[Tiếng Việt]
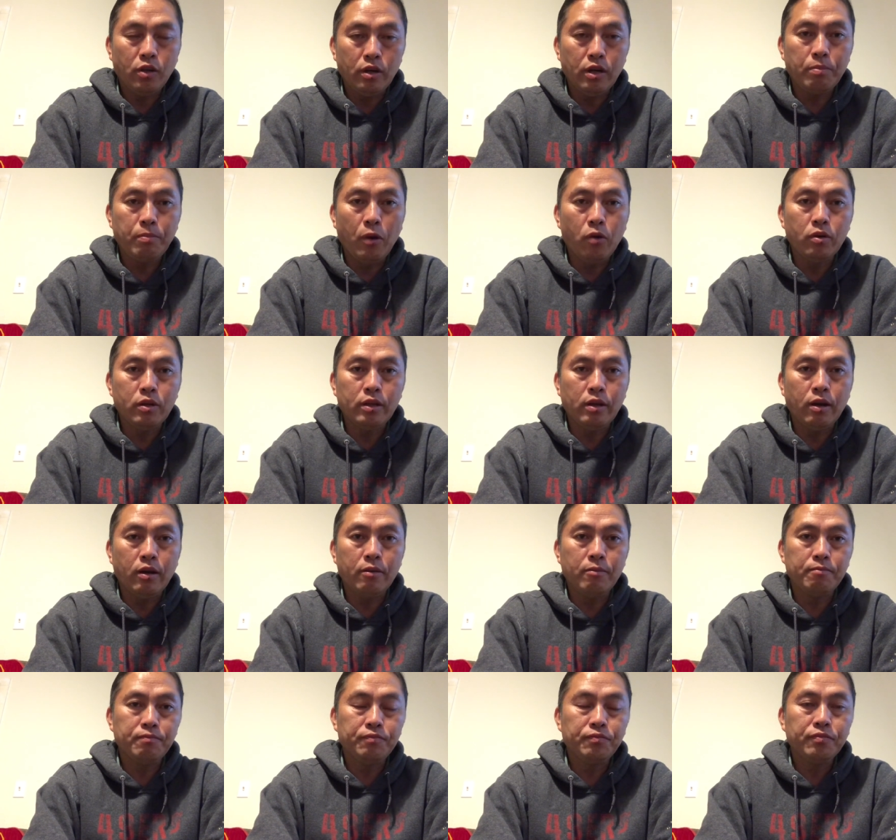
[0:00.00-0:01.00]
còn nè bao liền
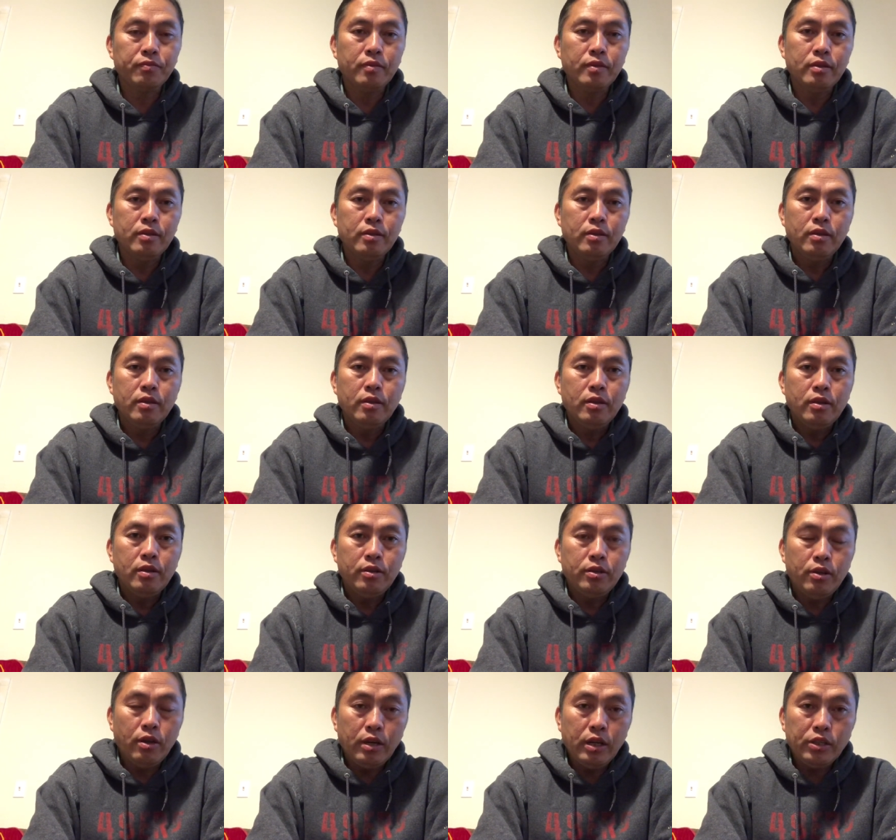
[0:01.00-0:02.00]
nó
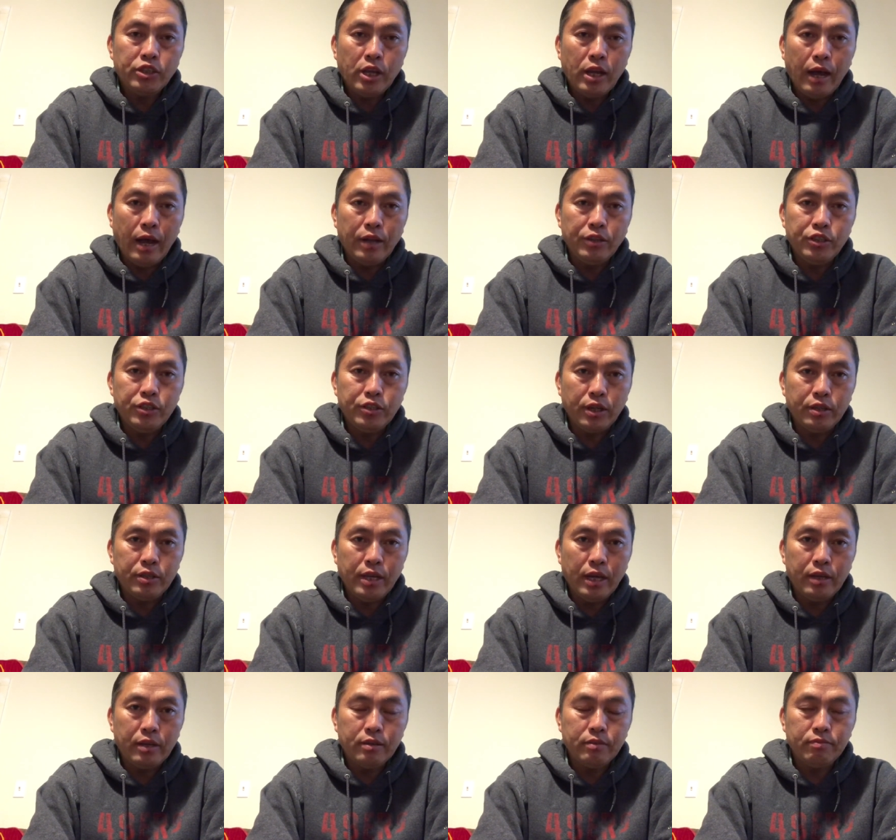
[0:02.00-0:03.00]
giờ nè sẽ à chỉ
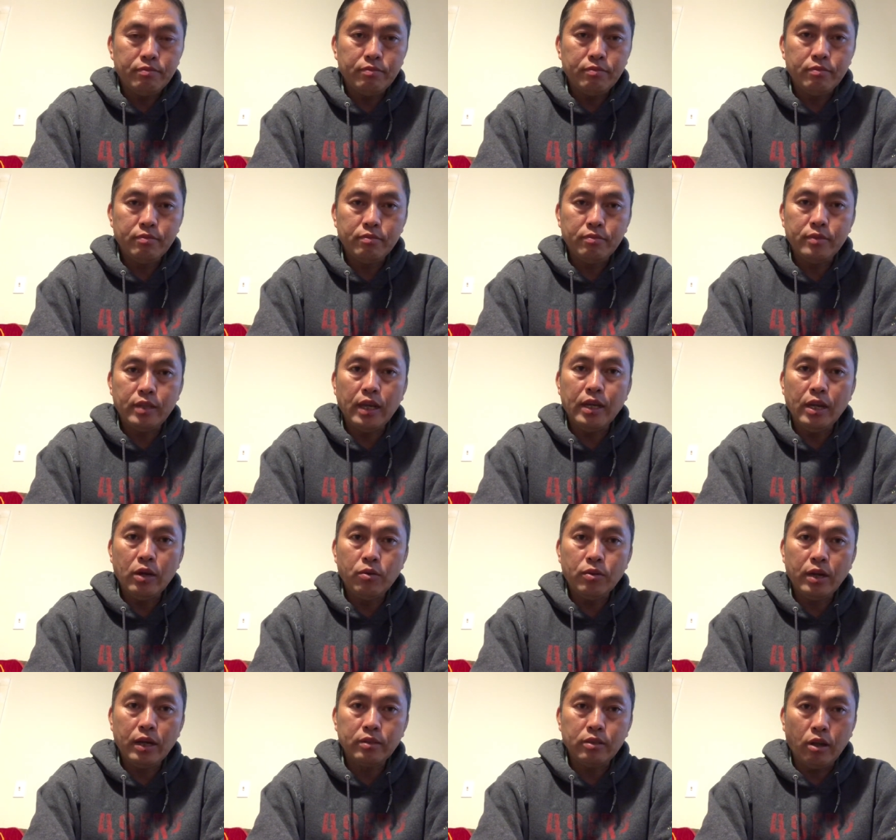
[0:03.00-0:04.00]
chỉnh chăng thế
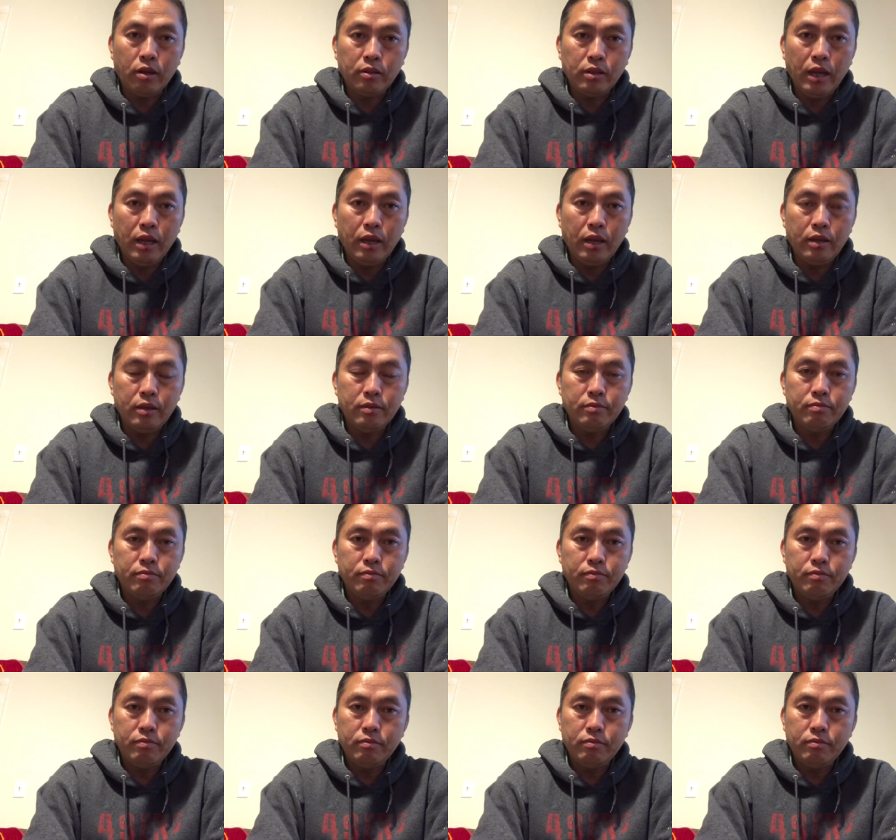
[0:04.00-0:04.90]
nè lúc năng tòn tệ